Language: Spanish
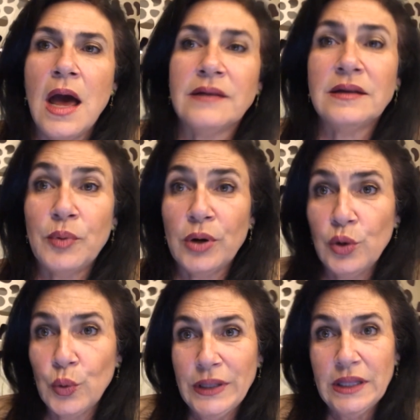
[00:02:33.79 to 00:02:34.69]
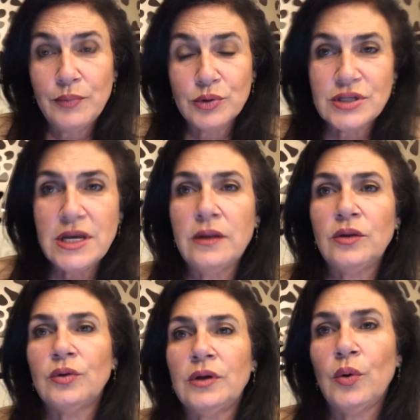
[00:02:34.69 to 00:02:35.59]
hasta por el
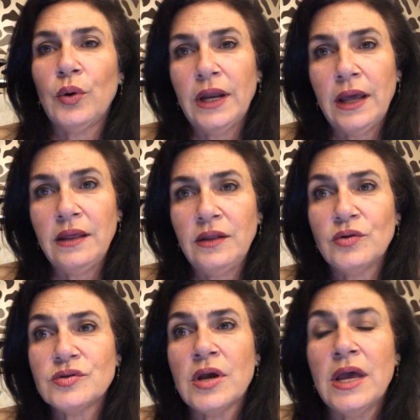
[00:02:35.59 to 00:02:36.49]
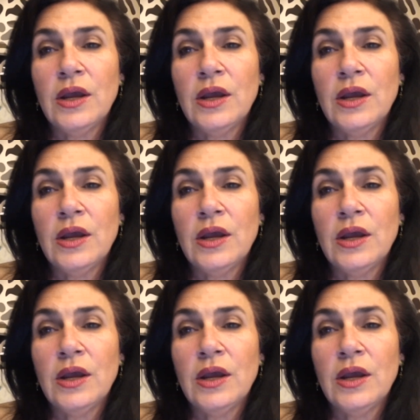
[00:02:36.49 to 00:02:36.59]
90% de los créditos